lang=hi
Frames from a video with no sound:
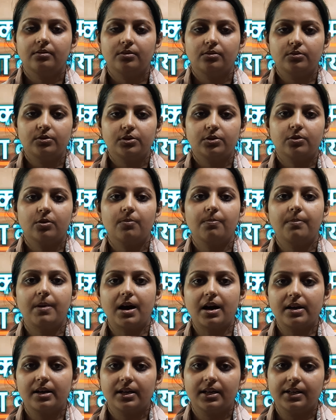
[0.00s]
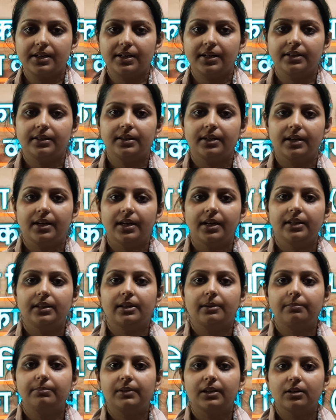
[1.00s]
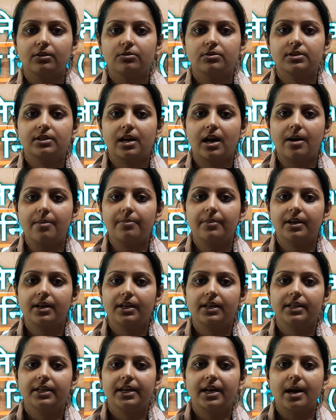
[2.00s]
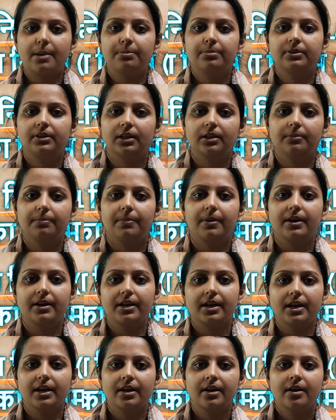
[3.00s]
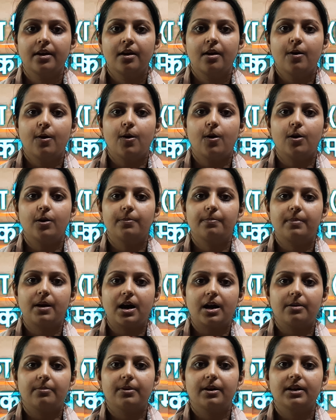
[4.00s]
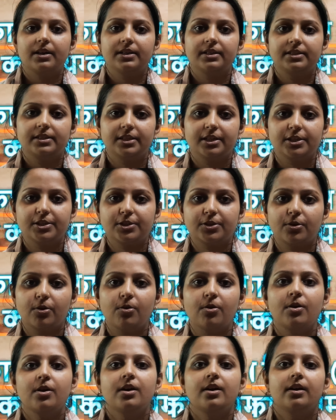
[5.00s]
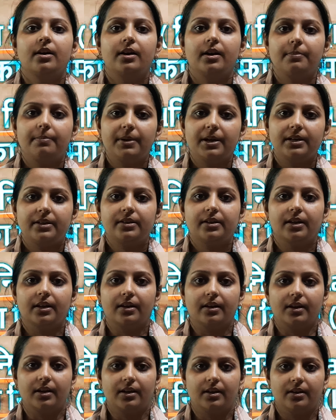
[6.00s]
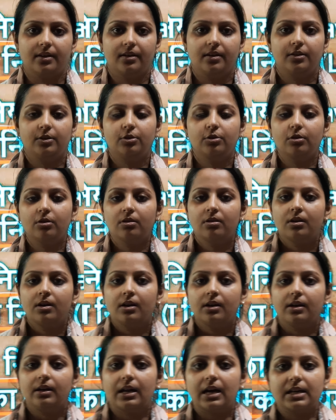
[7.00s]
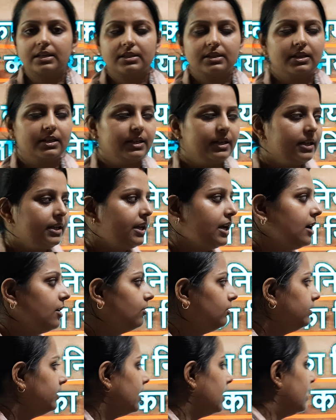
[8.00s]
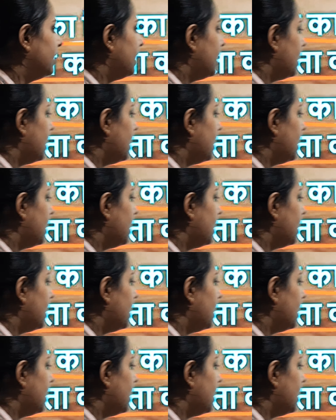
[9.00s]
उसको पा नहीं लेते हैं तब तक उस काम के लिए आप तत्पर हैं और बार बार इस चीज़ को रिपीट कर रहे हैं तो लास्टली क्या होता है